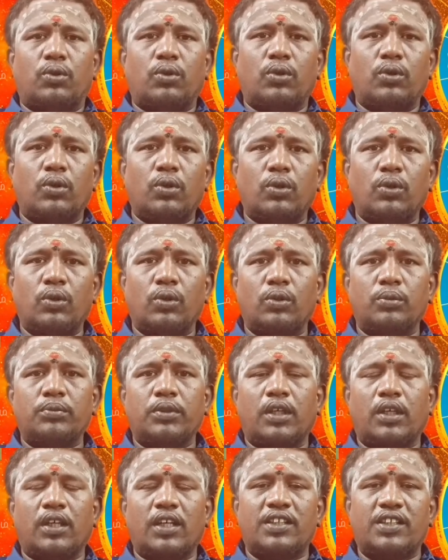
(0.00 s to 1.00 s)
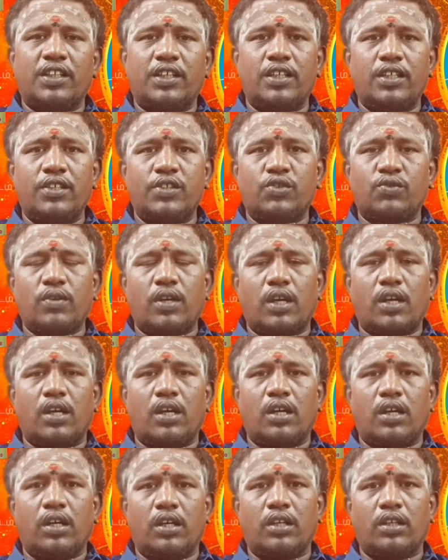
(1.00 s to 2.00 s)
ஓம்
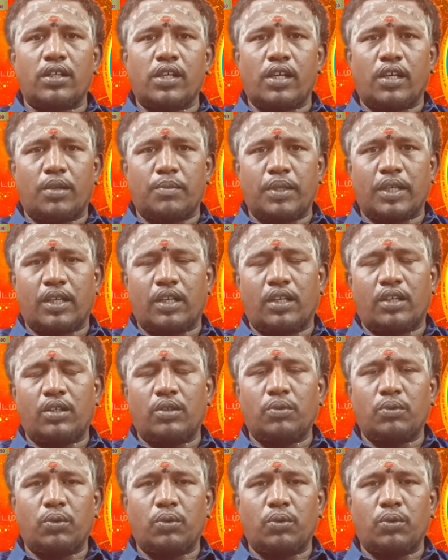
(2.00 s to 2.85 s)
அகத்தீஸ்வராய நமக